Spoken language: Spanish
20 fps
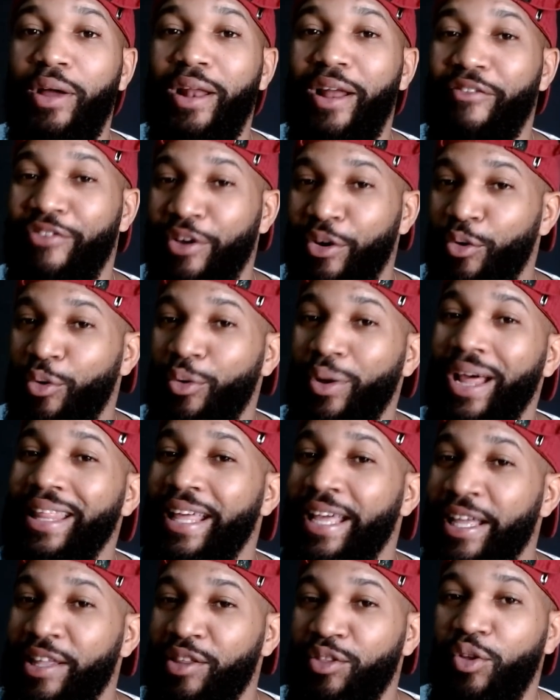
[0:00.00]
de la figura
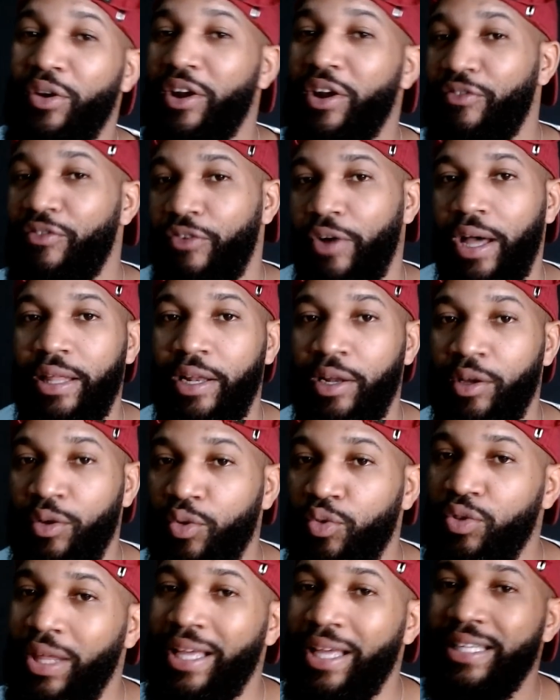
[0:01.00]
de Héctor El Fadel, que
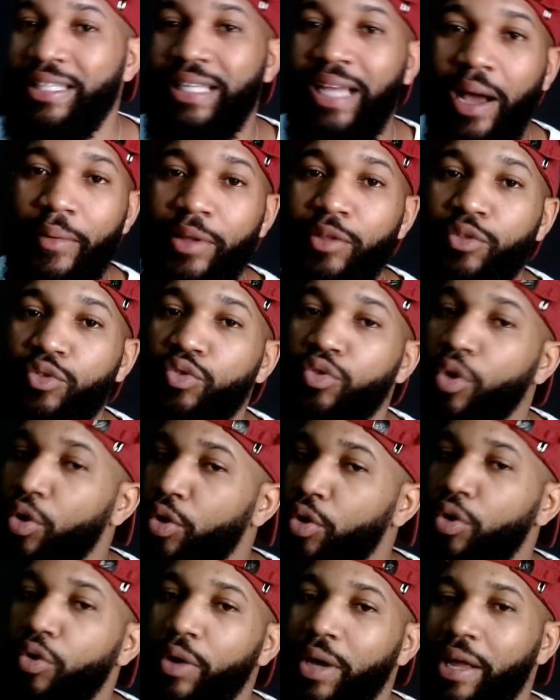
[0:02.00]
ustedes saben
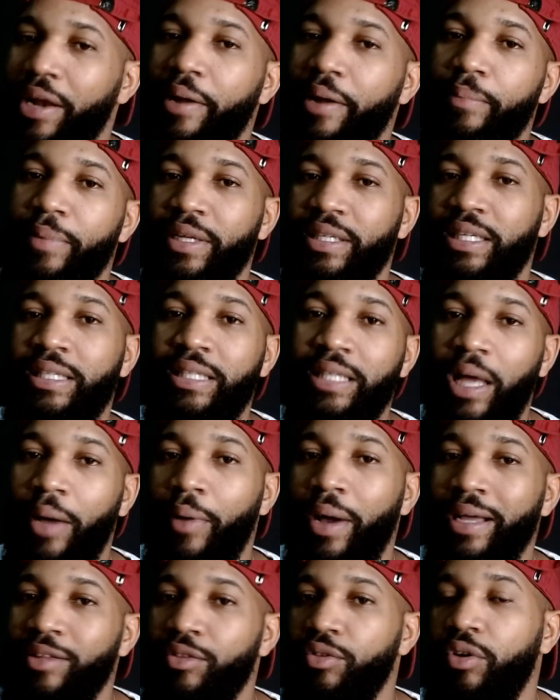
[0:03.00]
todo lo que
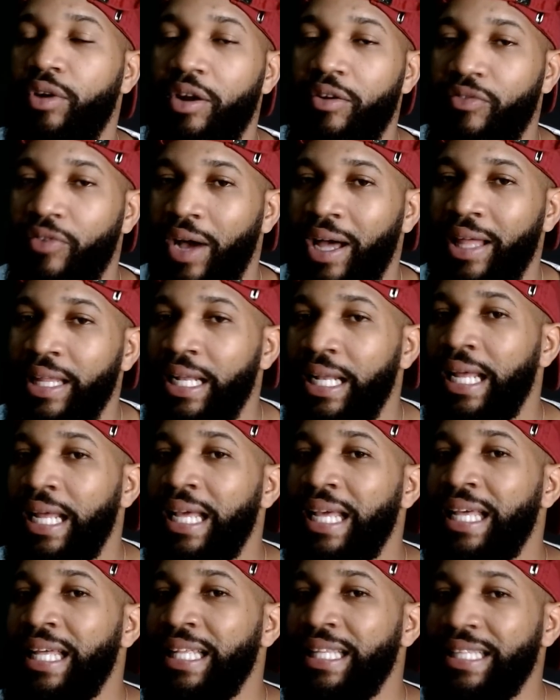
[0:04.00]
representaba Héctor El Fadel
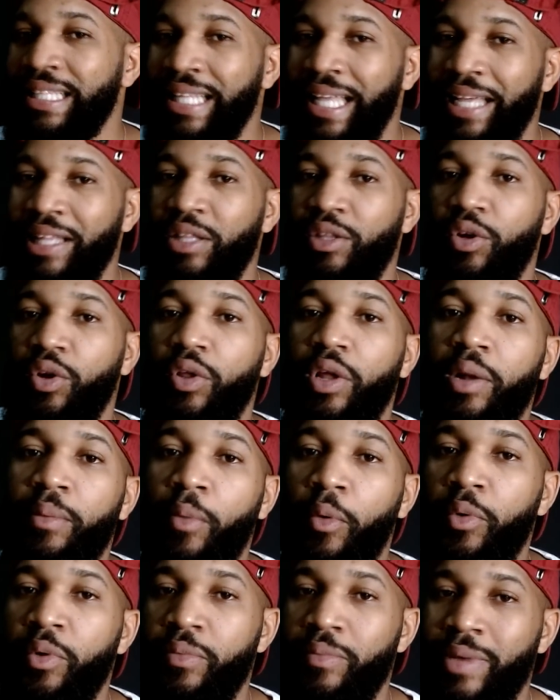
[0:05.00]
dentro del
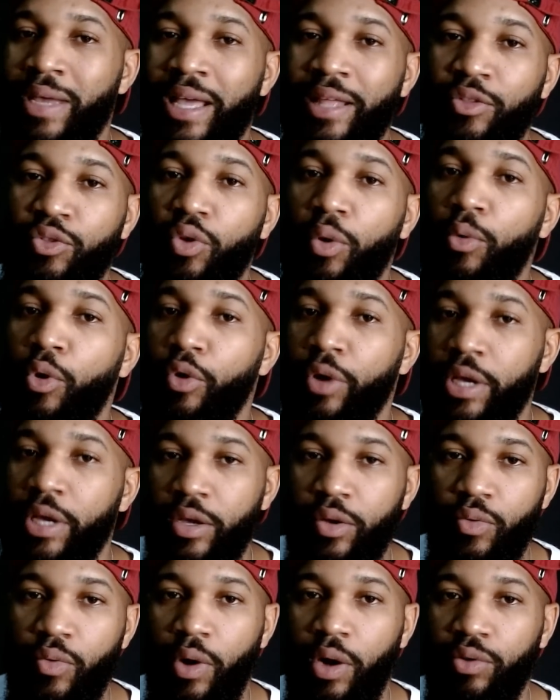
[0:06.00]
movimiento
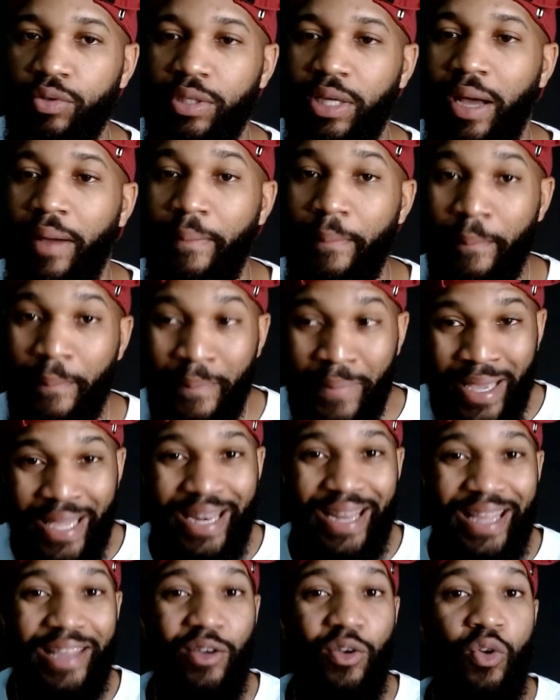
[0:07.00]
boricua. O sea,
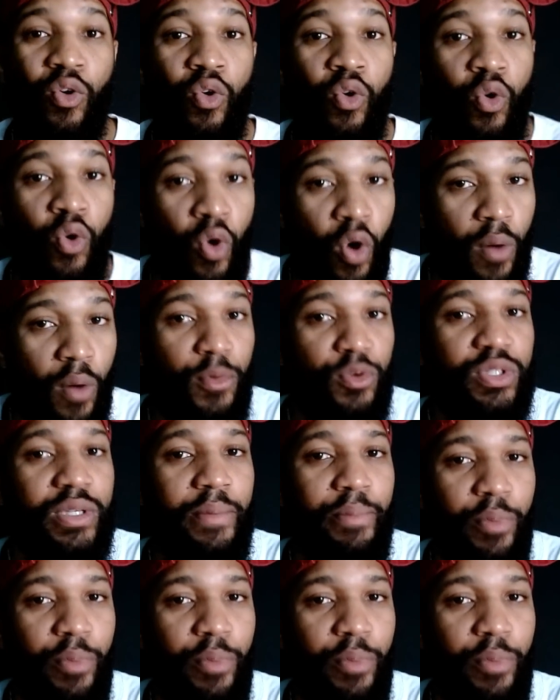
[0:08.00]
miren cómo se